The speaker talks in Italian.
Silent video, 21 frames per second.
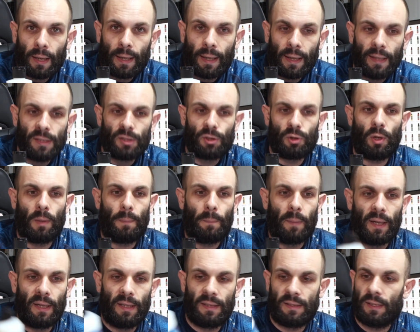che
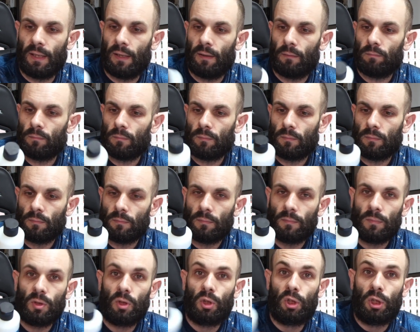sorprese
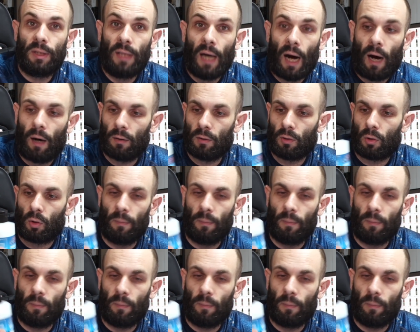ci dà,